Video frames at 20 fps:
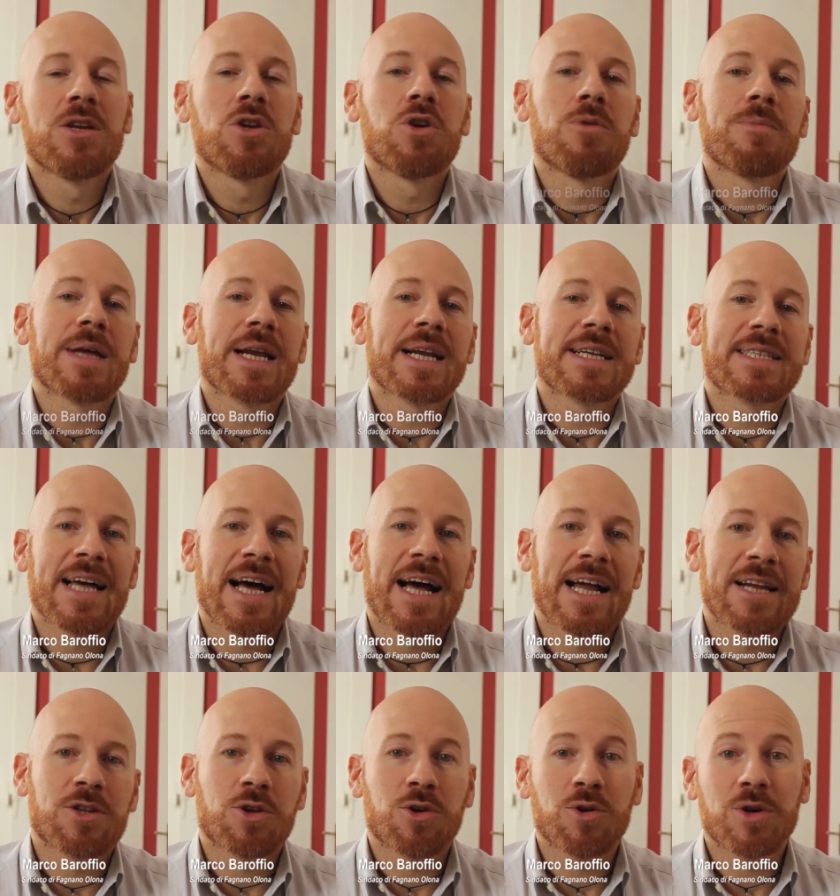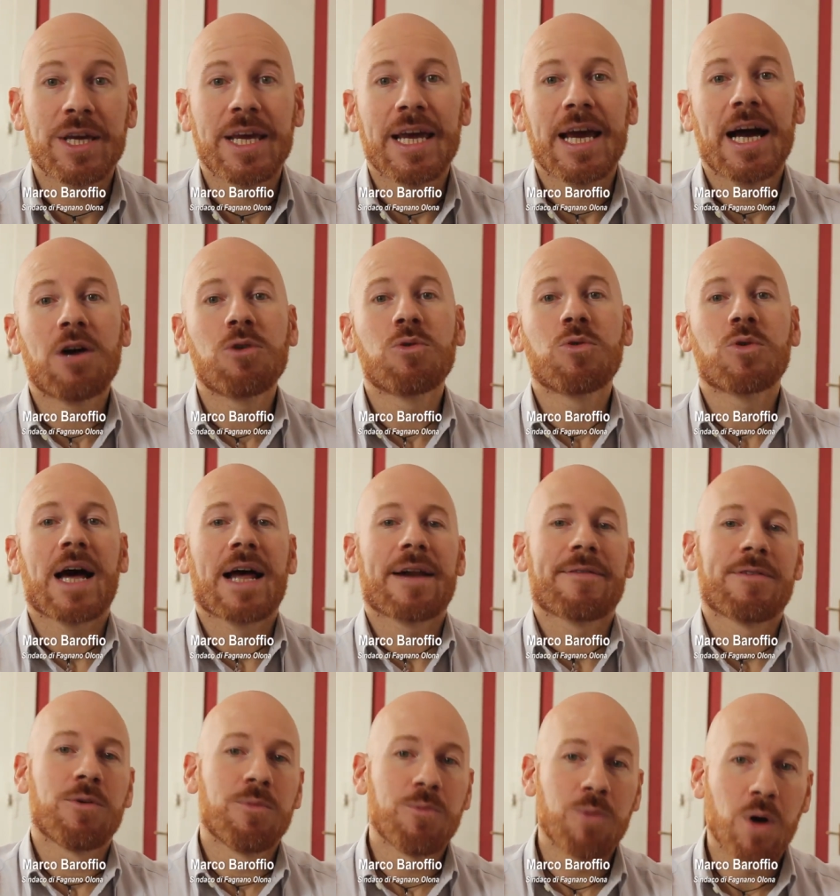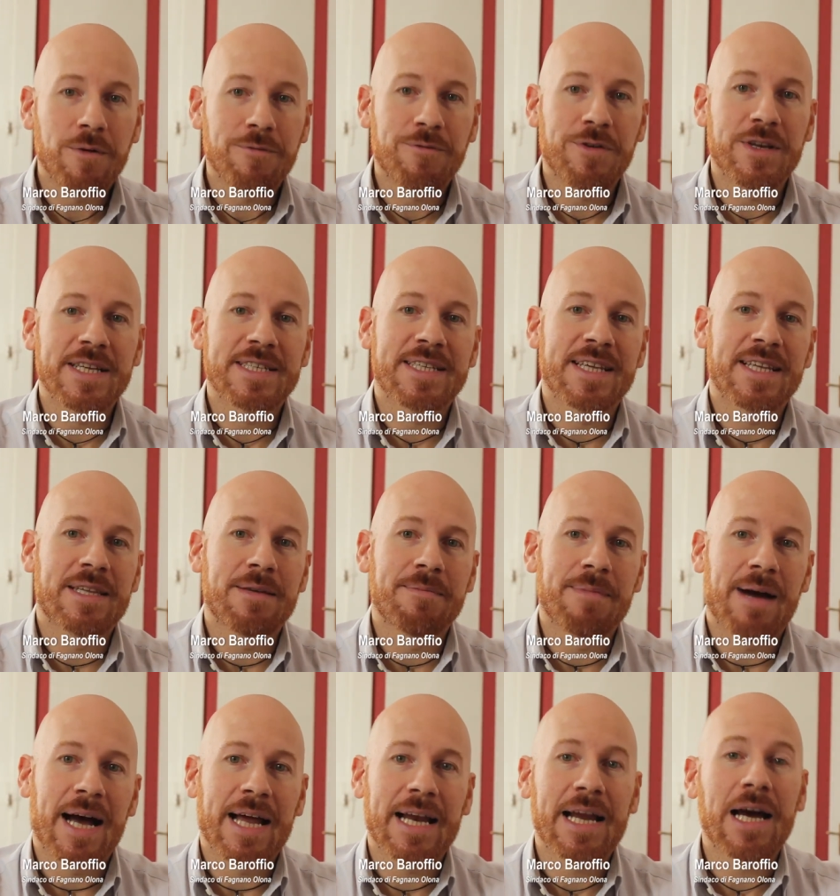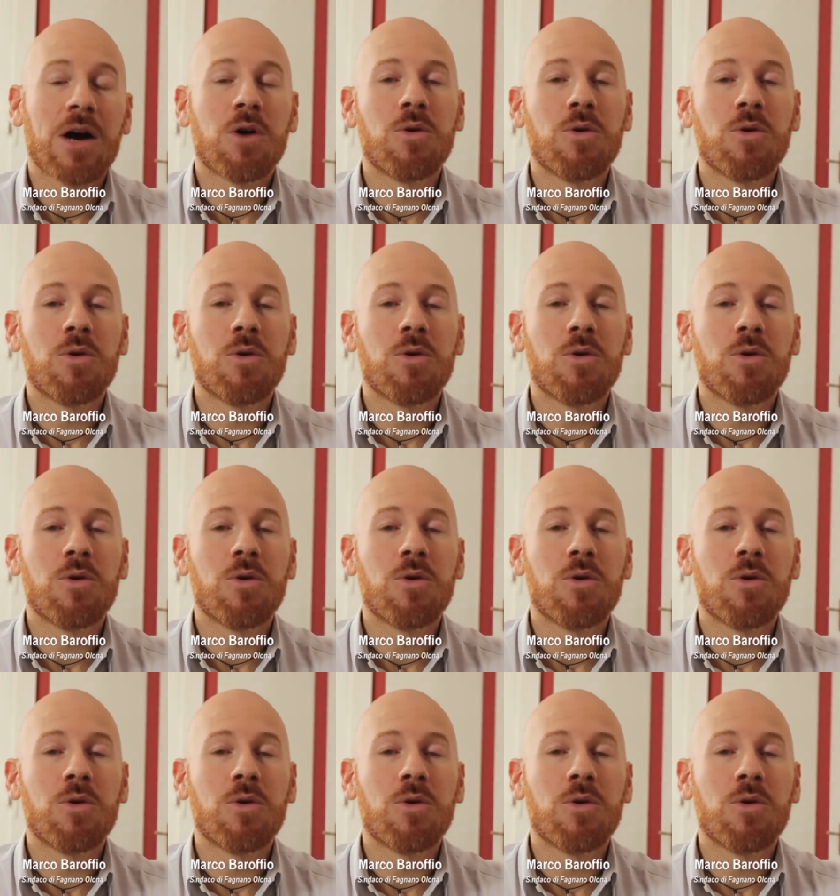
Non mi resta altro che augurarvi un buon fine settimana,